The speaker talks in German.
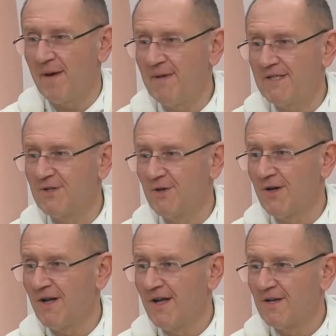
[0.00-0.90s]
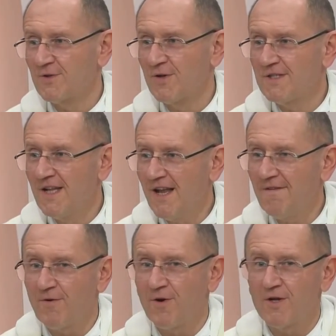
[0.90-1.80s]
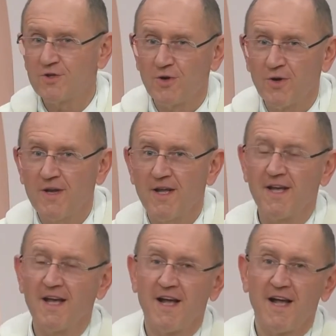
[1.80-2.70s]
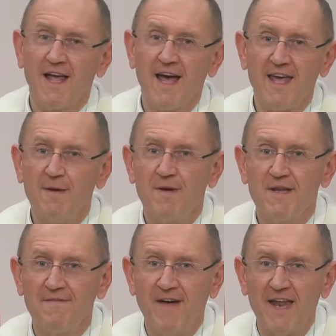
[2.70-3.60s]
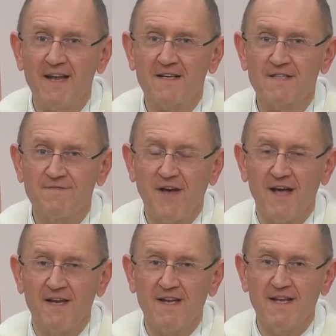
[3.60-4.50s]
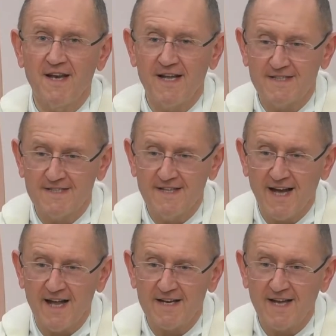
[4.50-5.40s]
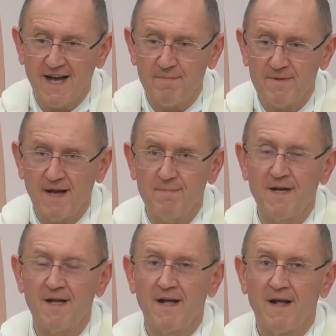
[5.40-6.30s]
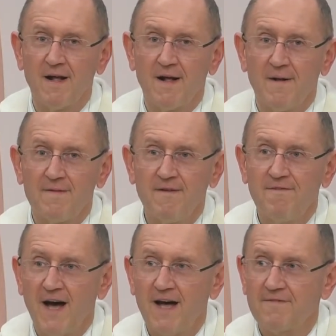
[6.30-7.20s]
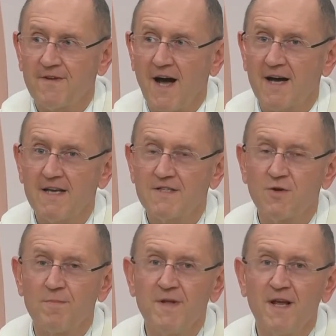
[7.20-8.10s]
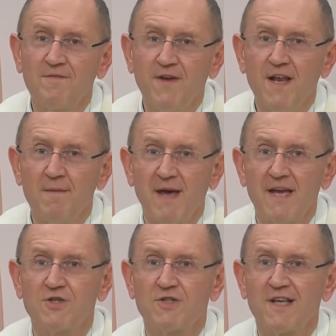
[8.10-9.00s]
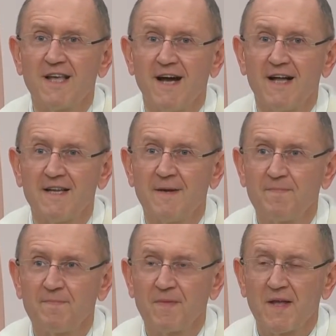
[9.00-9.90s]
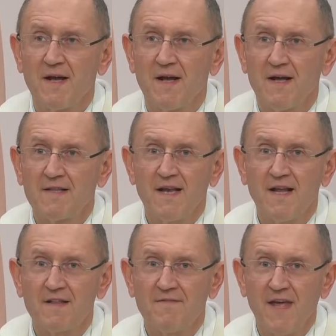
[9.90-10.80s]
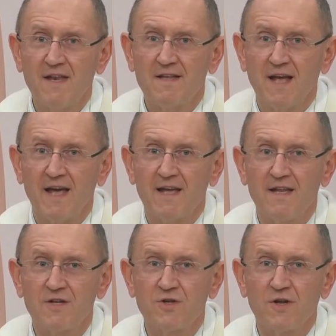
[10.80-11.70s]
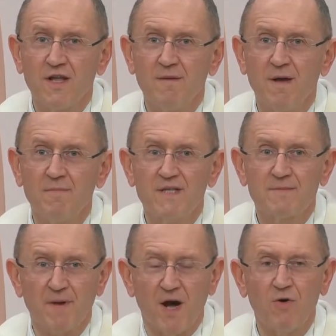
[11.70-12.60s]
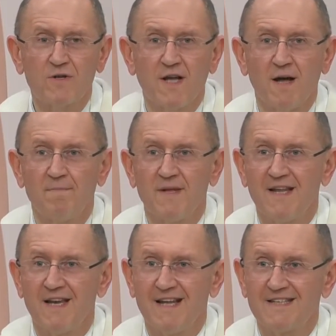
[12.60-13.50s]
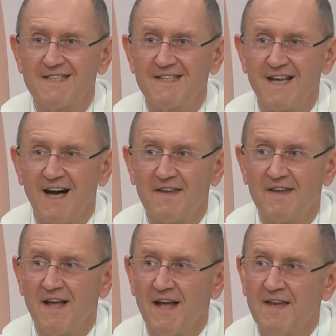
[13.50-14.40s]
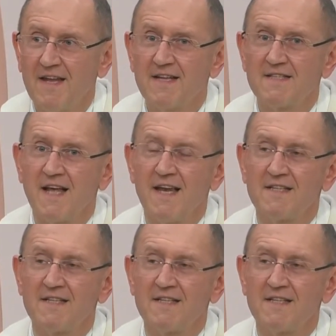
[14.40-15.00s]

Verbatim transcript: Missio so stilvolle, schöne, erhebende Weihnachtsfeiern in den letzten Jahren gehabt. Aber die Frage ist, ob nicht viele Menschen gerade den Advent eigentlich schon immer missbraucht haben in den letzten Jahren. Nicht als eine